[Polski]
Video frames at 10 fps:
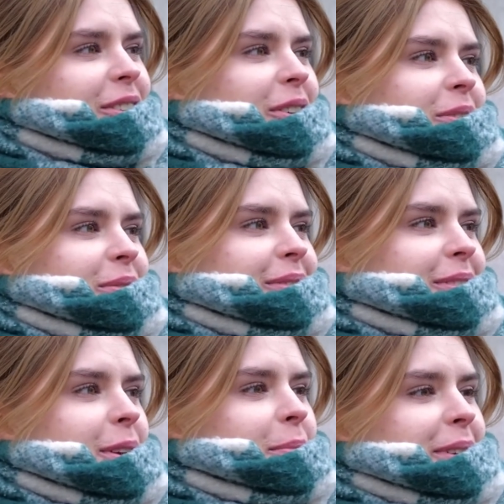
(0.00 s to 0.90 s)
no
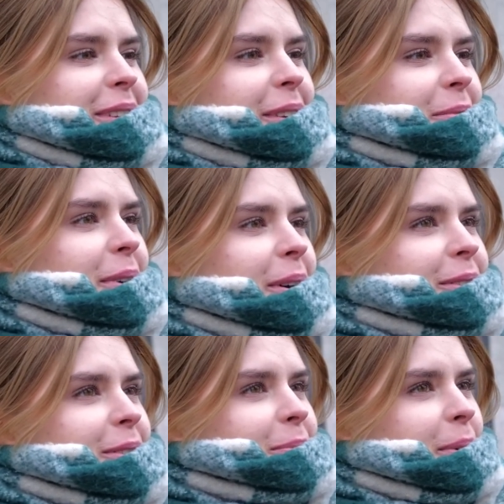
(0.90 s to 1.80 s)
trzeba czasami
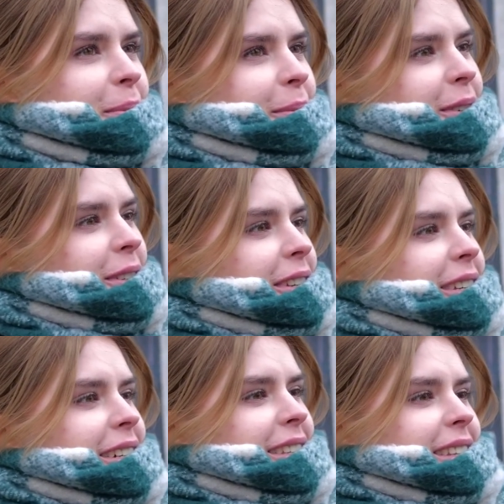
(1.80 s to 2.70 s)
chodzić, pomimo że się
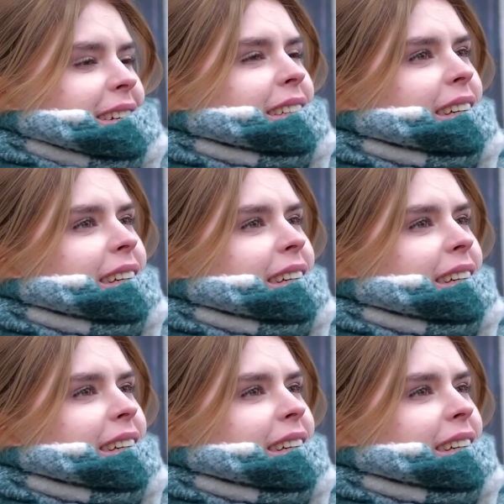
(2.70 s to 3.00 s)
nie chce.